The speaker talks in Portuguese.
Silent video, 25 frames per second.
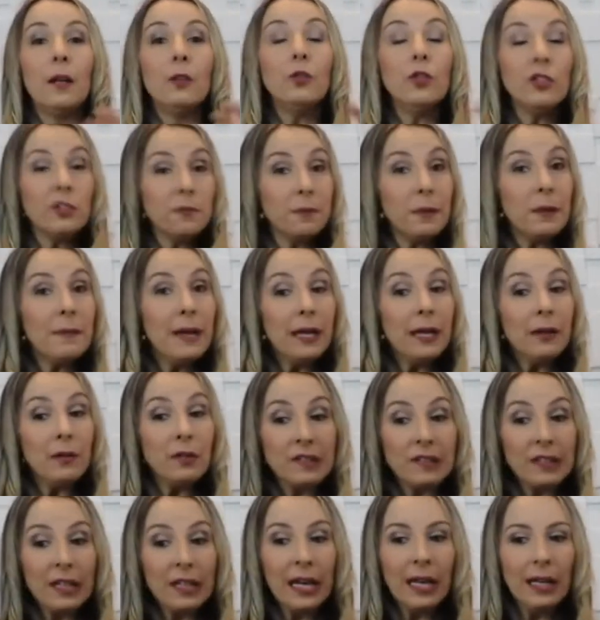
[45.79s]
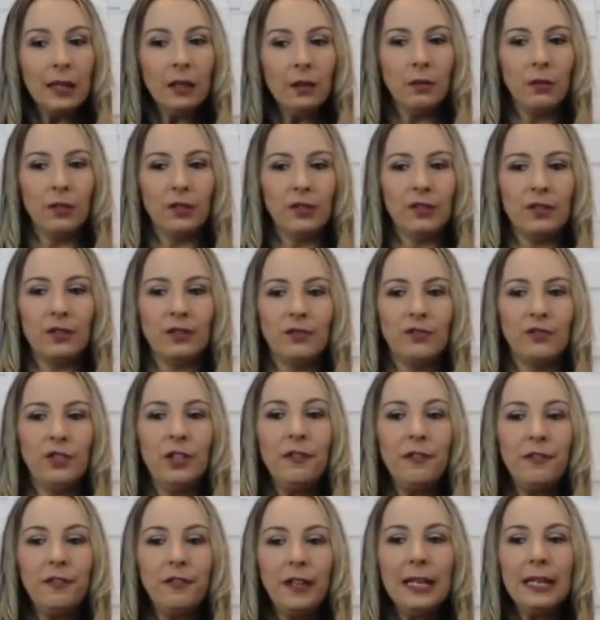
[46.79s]
Nos primeiros anos
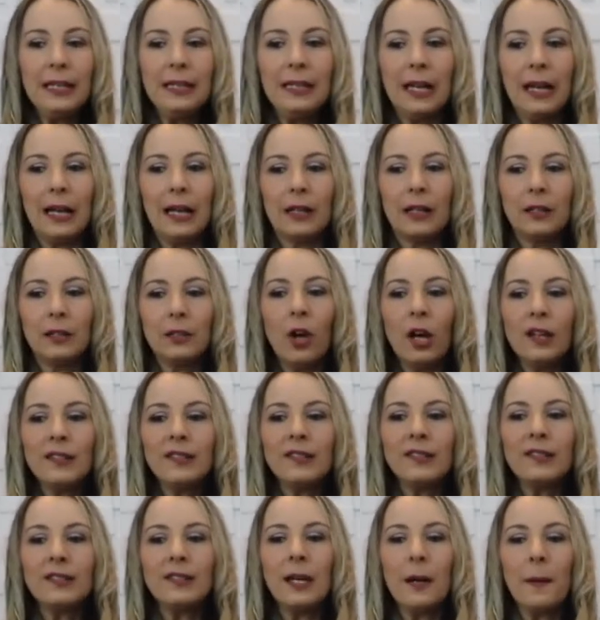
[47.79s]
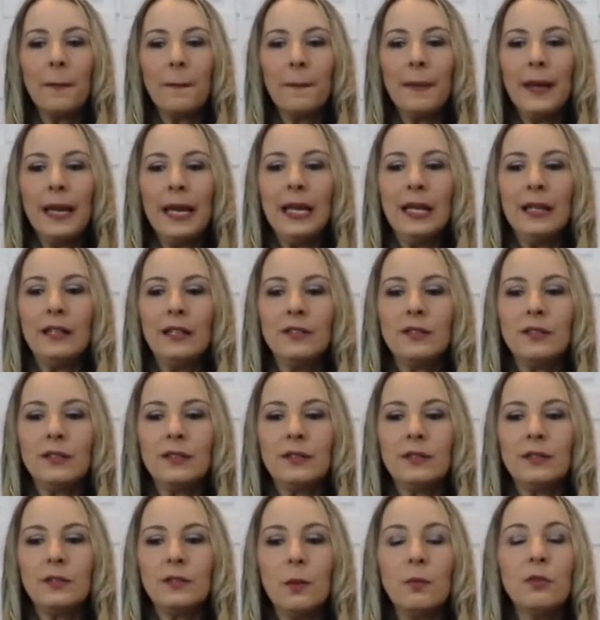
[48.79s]
de vida, nós também
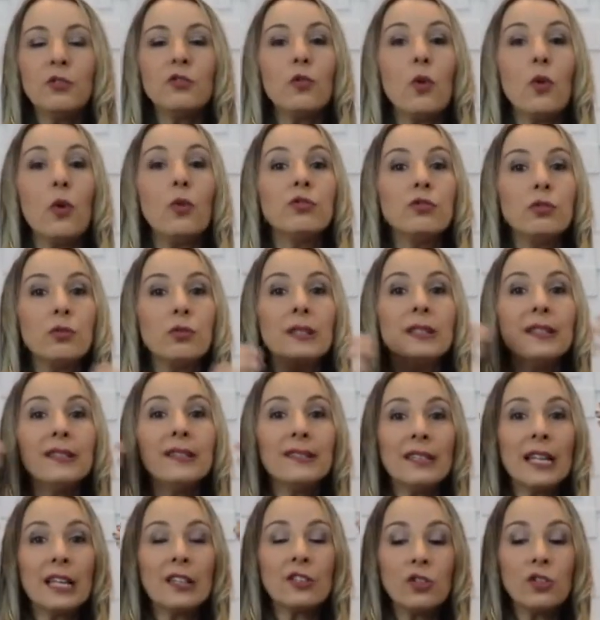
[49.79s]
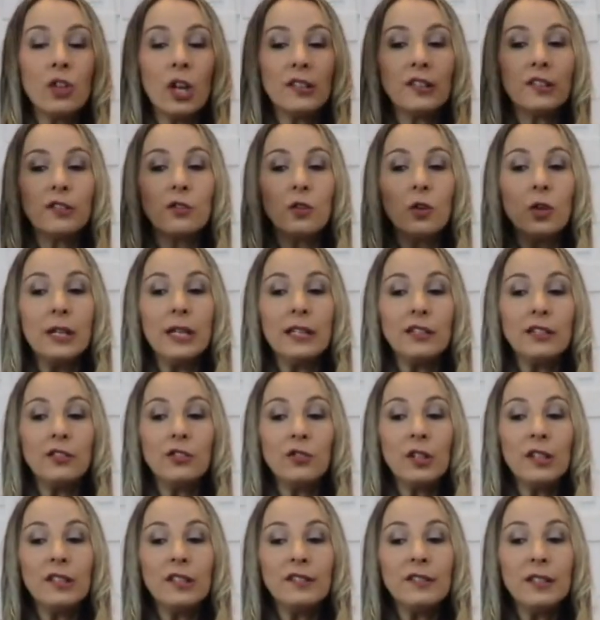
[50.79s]
somos construídas nas nossas
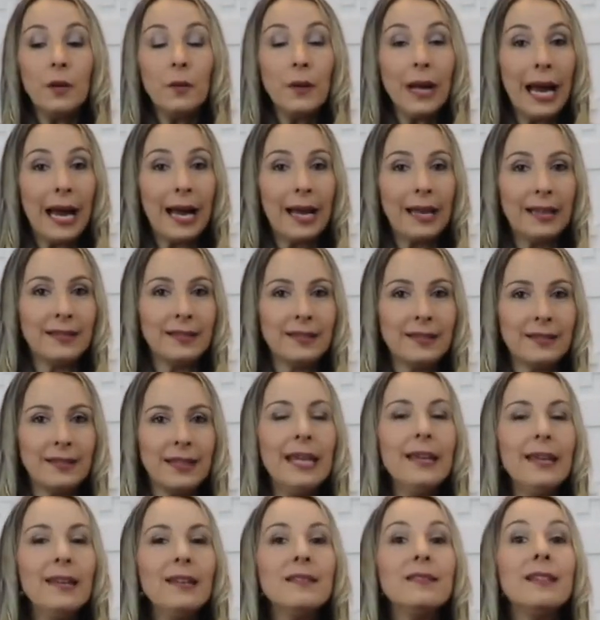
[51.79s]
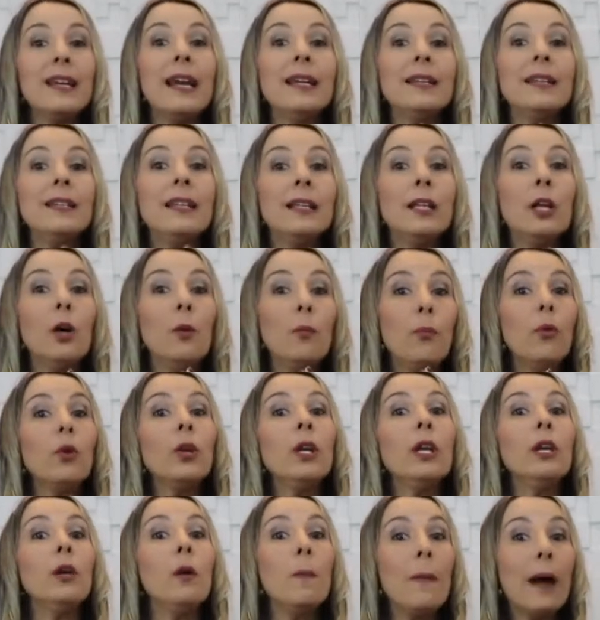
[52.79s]
conexões neurais. Quem quiser entender um
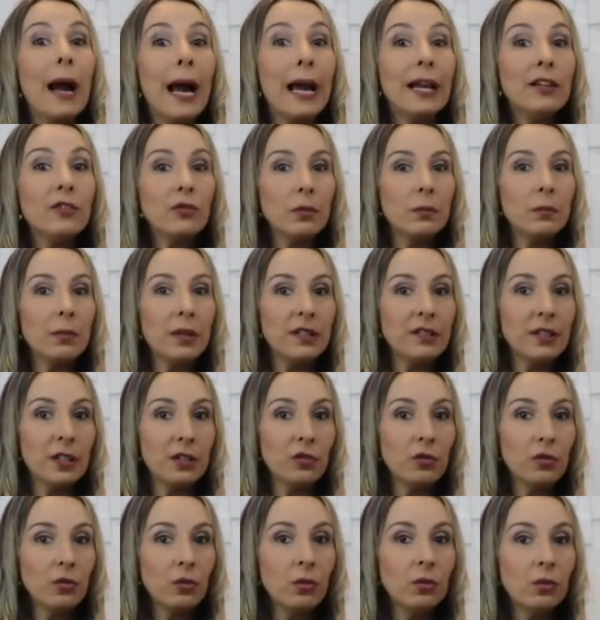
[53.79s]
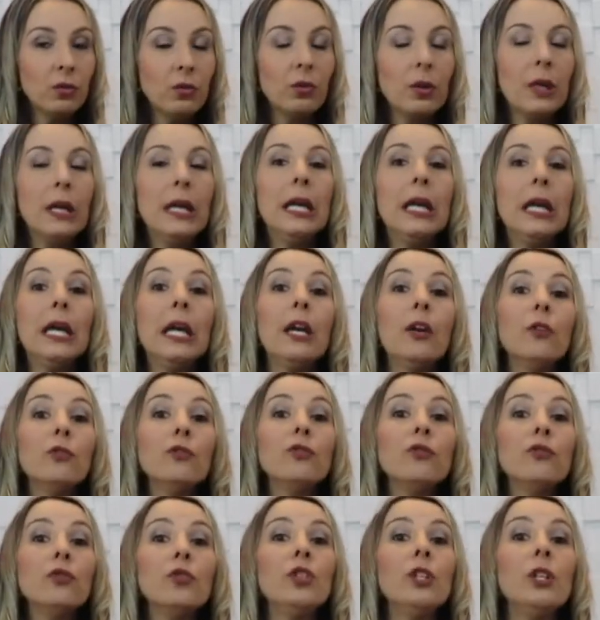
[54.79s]
pouquinho mais sobre esse assunto, eu
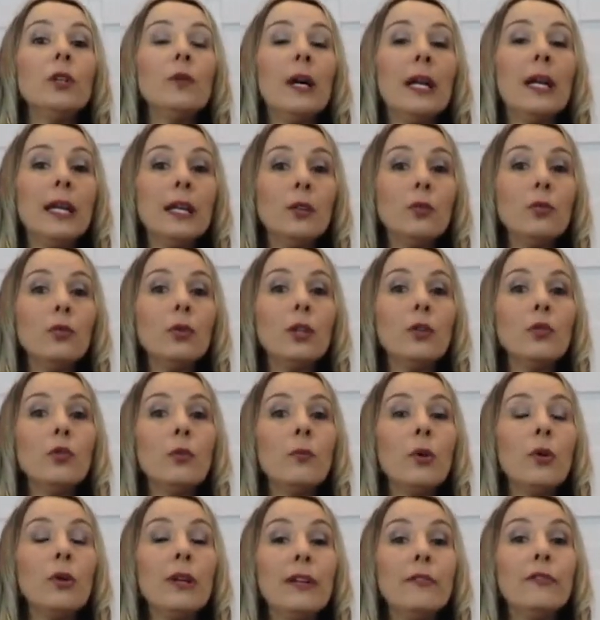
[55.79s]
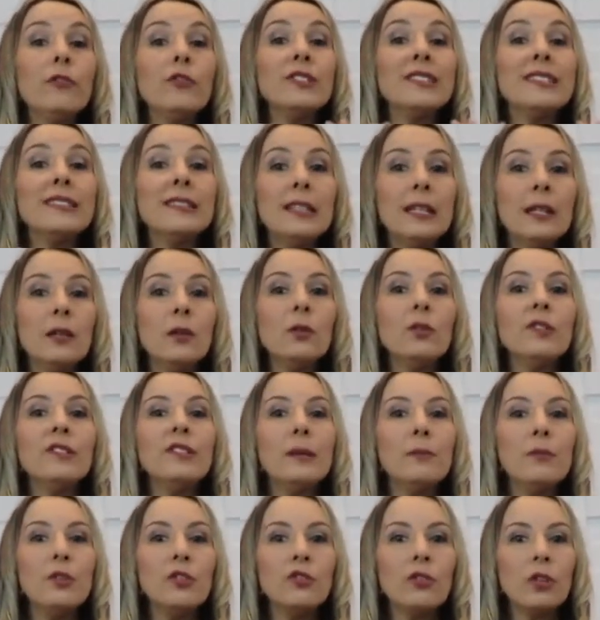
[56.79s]
sugiro a leitura do meu livro Ciclos
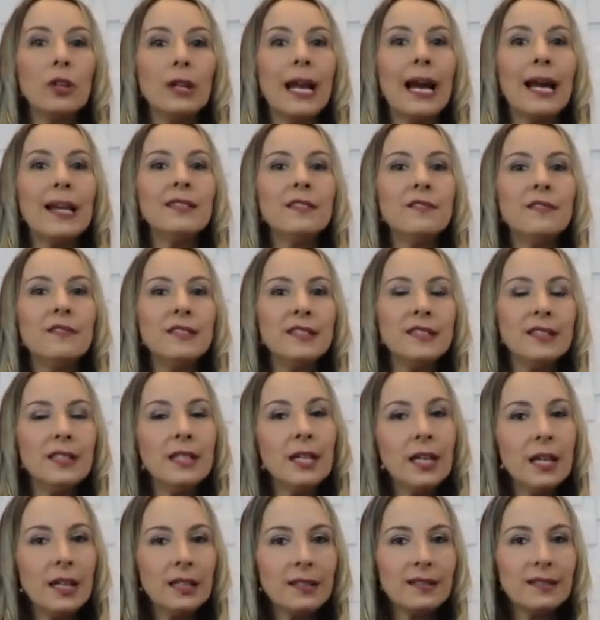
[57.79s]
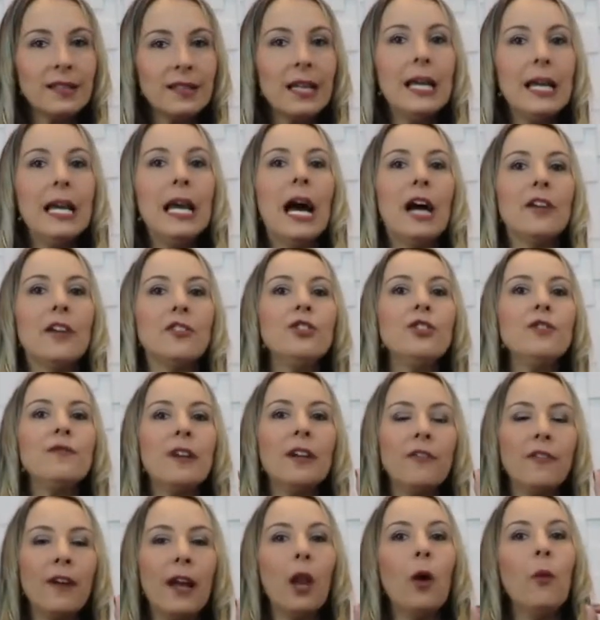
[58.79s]
Emocionais Viciantes. A gente
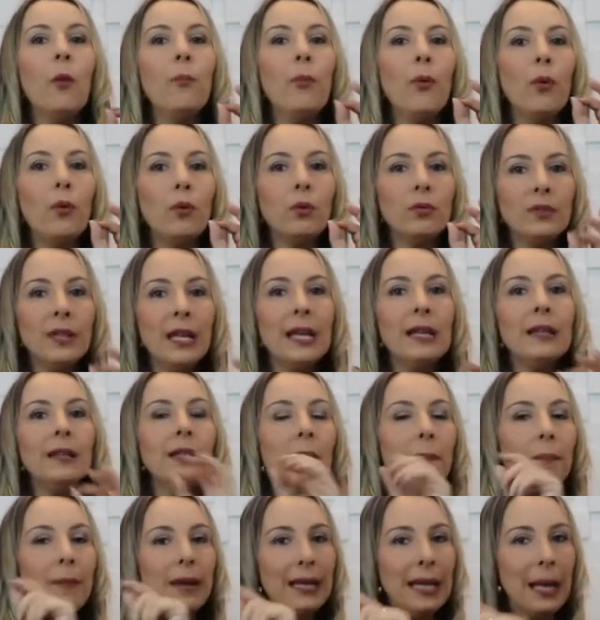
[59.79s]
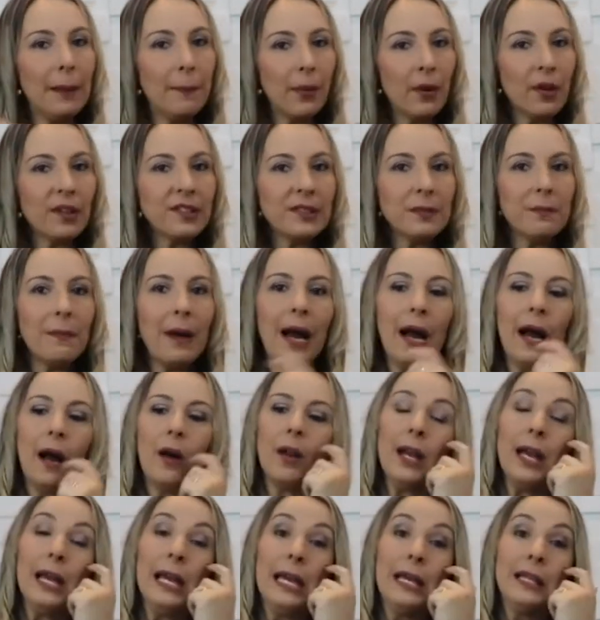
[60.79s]
vai falar um pouco dele também na próxima
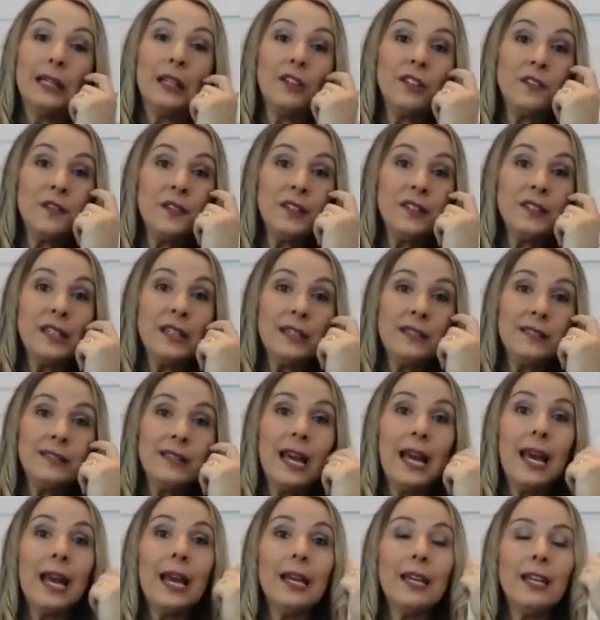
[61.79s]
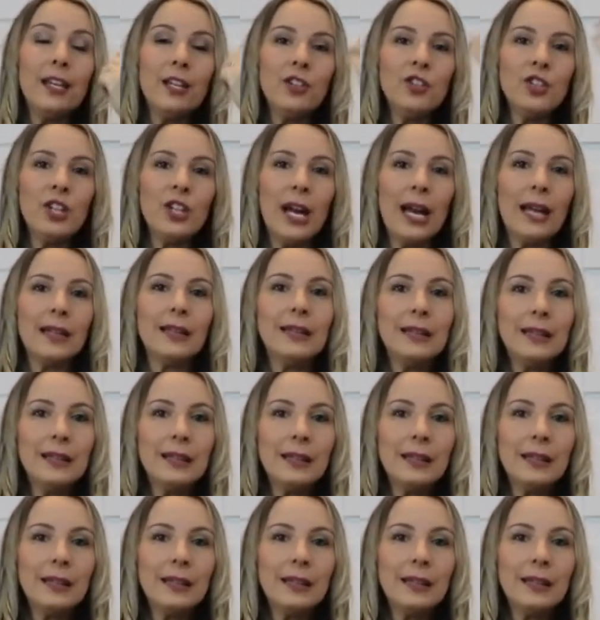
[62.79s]
aula. Então, se você quiser ir já